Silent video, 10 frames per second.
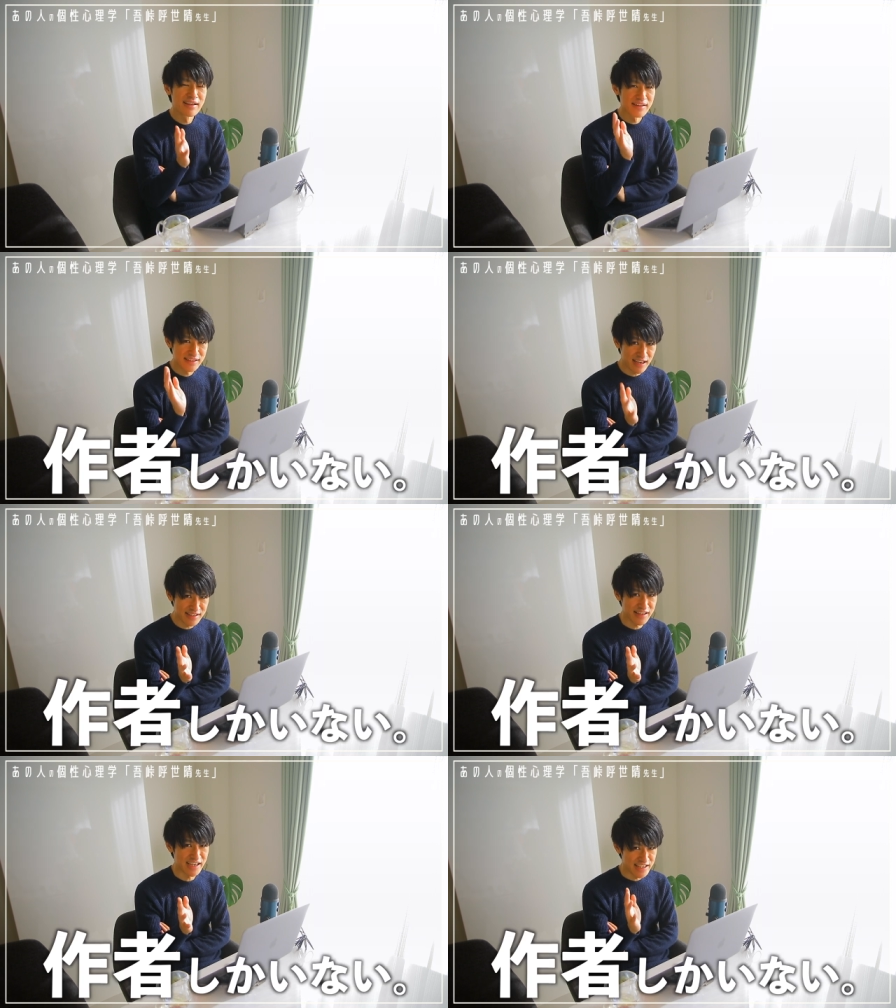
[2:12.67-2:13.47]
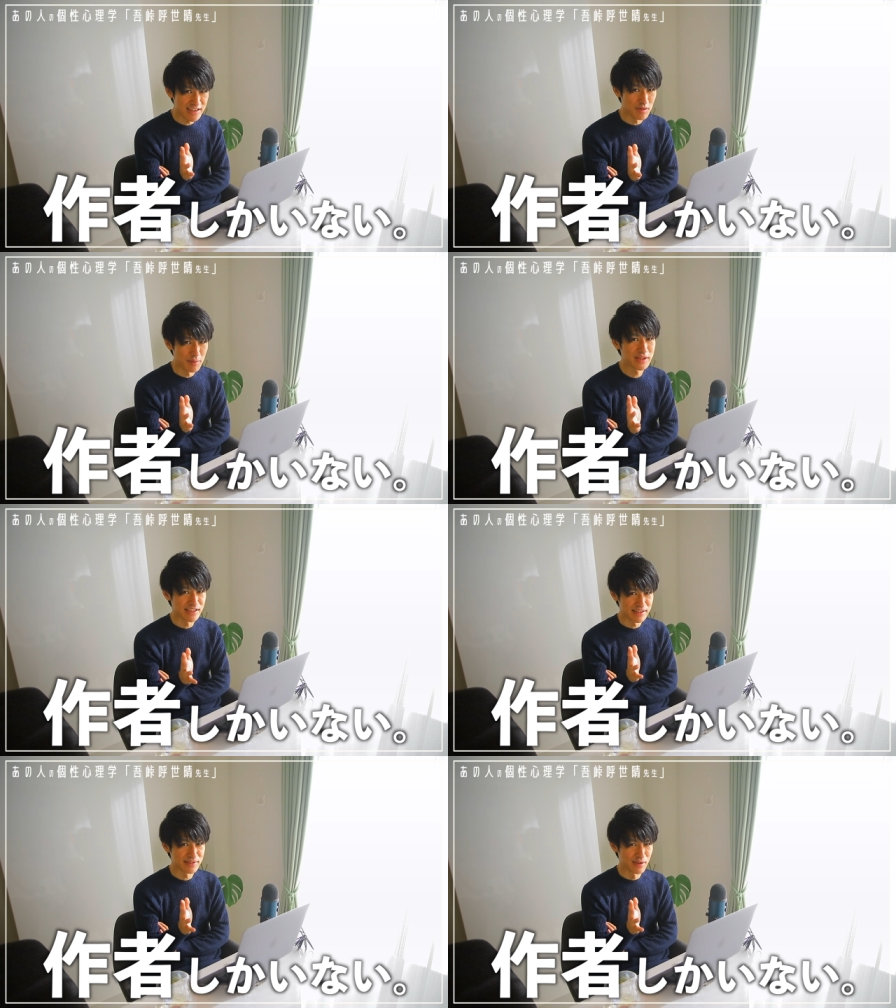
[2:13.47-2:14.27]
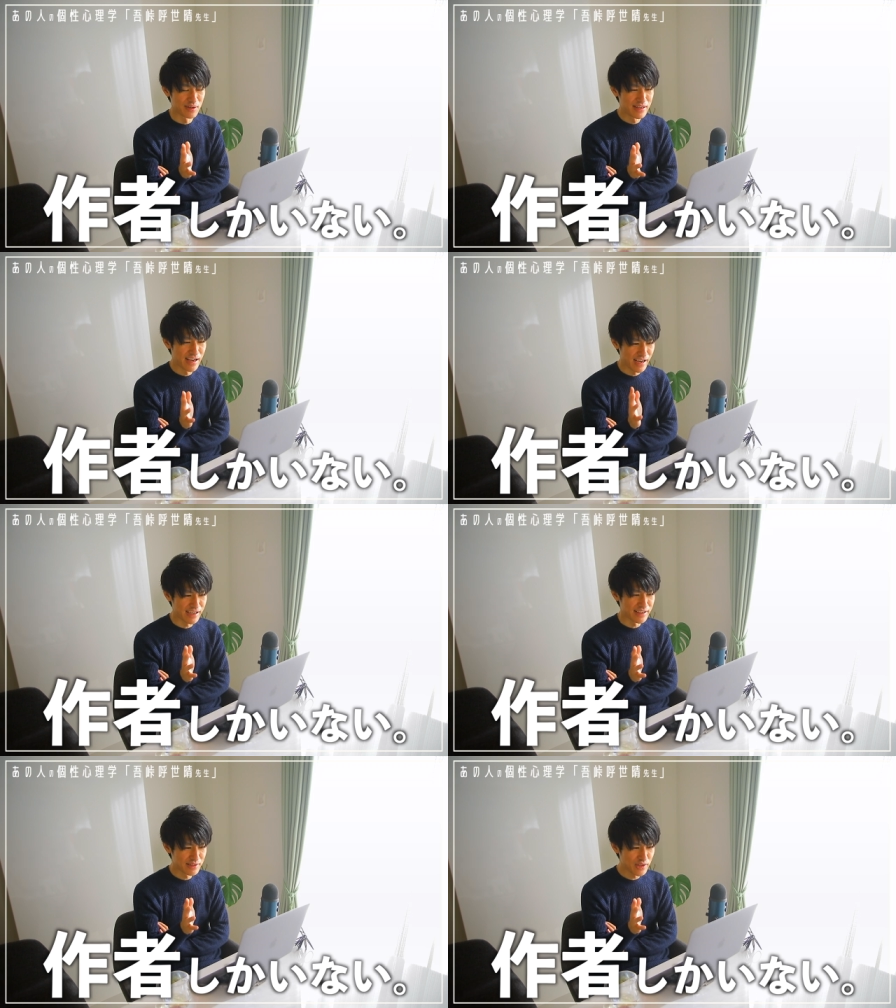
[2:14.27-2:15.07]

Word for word: 作者しかいないと思ったんですよ。はい。